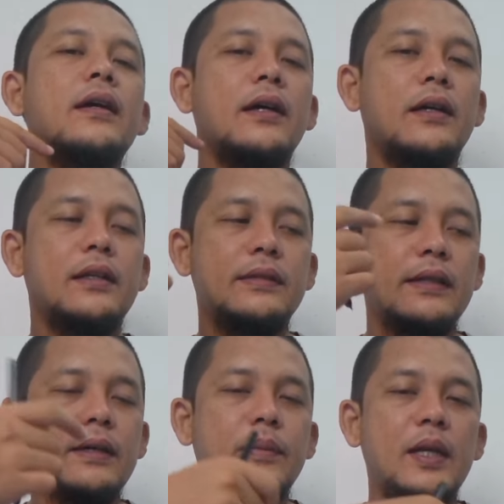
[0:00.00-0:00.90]
uh, di
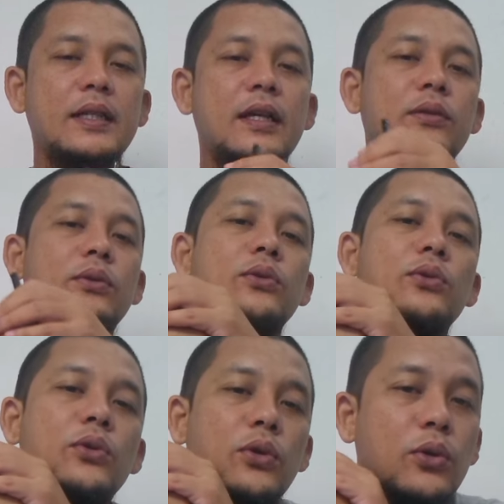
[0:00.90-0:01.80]
saya bedahnya itu
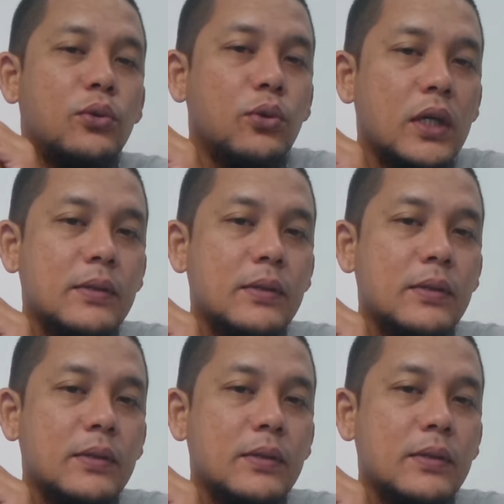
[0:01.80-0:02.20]
nunggu dulu 2